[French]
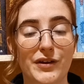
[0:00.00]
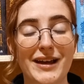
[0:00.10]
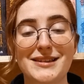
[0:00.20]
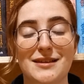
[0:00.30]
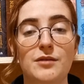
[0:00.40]

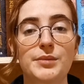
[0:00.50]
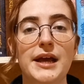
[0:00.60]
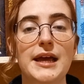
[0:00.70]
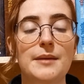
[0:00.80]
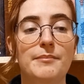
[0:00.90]
exemples,
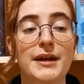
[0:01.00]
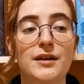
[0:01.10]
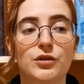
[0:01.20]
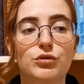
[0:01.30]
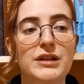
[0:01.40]

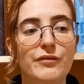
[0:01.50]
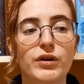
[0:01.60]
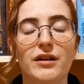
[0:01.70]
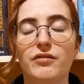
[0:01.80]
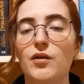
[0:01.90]
mais toutes les
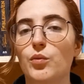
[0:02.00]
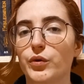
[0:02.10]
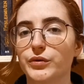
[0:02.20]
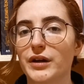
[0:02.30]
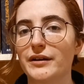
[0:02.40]
fois, dans le fond, où
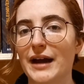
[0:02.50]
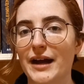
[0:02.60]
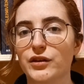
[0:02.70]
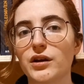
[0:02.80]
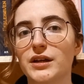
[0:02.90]
on a un
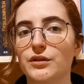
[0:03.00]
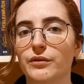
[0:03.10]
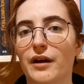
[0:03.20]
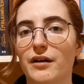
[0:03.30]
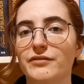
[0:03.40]
narrateur qui est
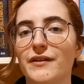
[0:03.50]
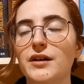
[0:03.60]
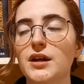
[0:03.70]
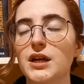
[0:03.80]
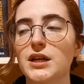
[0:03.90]
un
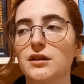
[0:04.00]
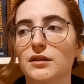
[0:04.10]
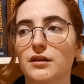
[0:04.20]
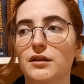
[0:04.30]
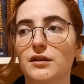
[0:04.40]
enfant,
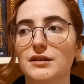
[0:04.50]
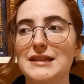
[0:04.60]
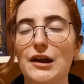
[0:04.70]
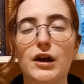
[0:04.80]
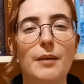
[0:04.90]

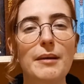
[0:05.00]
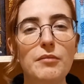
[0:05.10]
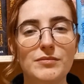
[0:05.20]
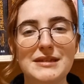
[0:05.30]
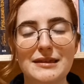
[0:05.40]
ça a quand même
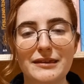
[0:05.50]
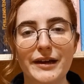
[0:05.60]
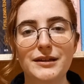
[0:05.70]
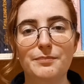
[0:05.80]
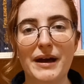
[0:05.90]
une petite
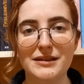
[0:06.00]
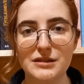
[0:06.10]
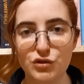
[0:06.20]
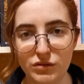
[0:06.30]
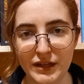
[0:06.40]
teinte
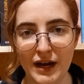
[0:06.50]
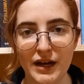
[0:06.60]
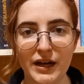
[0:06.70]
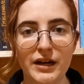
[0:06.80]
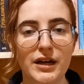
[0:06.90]

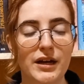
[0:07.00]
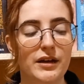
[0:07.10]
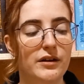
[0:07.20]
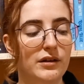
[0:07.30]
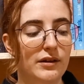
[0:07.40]
particulière
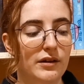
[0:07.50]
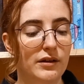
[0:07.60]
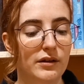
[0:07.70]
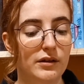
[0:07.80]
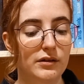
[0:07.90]

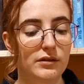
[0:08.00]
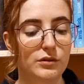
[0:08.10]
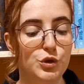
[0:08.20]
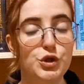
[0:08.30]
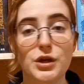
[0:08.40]
euh,
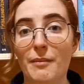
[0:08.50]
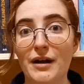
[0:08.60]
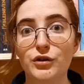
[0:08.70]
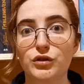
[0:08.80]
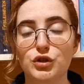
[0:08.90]

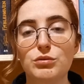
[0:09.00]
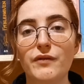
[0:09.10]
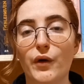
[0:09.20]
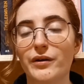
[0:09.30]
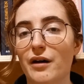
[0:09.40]
justement, de
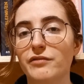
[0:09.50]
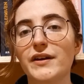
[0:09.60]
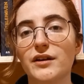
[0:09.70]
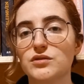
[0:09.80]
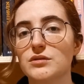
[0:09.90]
suivre un
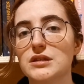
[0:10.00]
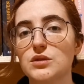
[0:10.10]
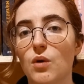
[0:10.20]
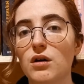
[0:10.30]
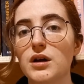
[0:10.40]
enfant dans son
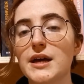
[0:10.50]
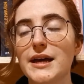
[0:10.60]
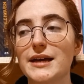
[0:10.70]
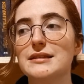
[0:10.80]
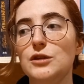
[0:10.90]
histoire.
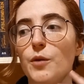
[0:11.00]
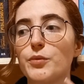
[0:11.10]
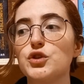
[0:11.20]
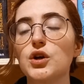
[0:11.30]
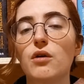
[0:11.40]
Et c'est un
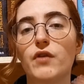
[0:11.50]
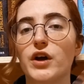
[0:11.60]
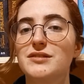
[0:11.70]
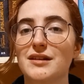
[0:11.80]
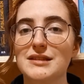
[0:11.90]
peu ça qu'on va
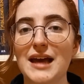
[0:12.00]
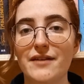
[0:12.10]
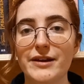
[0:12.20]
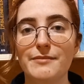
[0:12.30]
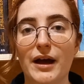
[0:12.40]
ressentir
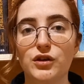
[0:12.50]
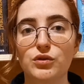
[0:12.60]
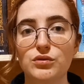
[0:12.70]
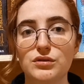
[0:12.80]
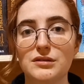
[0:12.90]
avec
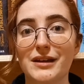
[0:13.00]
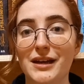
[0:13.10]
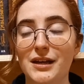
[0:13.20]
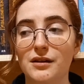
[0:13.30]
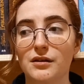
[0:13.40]
Marcus
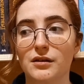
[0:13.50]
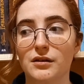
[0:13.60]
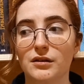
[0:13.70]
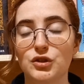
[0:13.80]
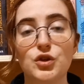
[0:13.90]
et
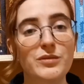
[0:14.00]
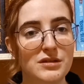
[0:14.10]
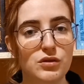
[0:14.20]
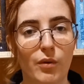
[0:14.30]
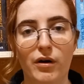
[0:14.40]
euh, son
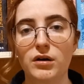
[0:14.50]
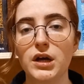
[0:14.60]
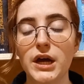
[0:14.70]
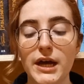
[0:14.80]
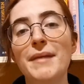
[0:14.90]
histoire.
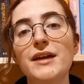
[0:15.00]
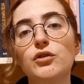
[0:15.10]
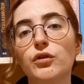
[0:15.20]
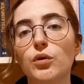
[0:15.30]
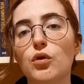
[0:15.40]
Mais
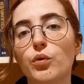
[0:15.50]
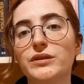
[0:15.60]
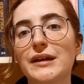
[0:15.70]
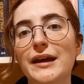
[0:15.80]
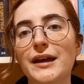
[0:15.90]
d'un autre
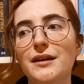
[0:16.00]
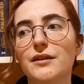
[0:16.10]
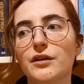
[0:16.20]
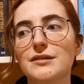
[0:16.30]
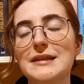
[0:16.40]
côté,
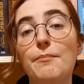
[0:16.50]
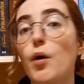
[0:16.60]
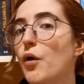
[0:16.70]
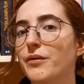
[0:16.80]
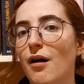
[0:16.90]
euh, c'est
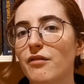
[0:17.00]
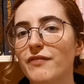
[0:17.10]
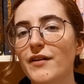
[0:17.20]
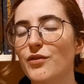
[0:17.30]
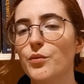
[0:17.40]
pas un
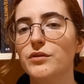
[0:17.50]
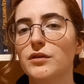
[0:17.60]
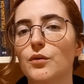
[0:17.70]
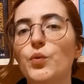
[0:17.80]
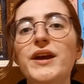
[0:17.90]
enfant, donc
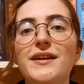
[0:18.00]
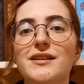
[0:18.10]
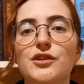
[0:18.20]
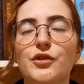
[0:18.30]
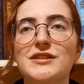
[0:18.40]
oui,
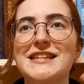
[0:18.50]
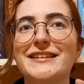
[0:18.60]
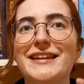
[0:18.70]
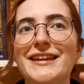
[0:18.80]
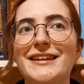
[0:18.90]
il y a une
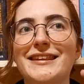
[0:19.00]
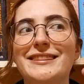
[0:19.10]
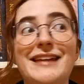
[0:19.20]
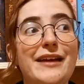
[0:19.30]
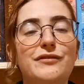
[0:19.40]
certaine
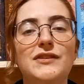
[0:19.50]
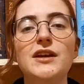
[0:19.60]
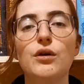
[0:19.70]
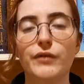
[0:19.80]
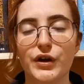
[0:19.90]
naïveté
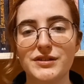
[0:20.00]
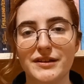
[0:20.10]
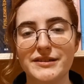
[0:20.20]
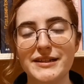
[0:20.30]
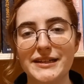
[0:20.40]
qu'on va
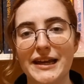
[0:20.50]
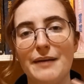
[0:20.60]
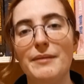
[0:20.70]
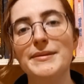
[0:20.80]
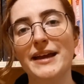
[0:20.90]
ressentir, qui est la
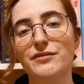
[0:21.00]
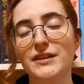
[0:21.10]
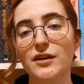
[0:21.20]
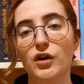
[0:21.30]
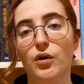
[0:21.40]
même
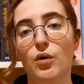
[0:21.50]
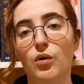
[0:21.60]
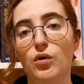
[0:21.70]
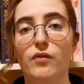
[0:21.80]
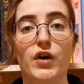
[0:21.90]
naïveté
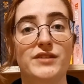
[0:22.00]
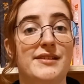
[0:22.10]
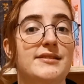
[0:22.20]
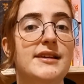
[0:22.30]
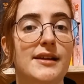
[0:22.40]
qu'on va
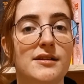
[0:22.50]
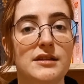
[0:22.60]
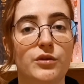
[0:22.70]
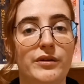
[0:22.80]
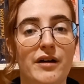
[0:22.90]
ressentir quand
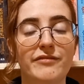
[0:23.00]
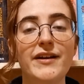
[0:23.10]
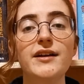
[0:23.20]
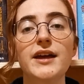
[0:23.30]
c'est un enfant,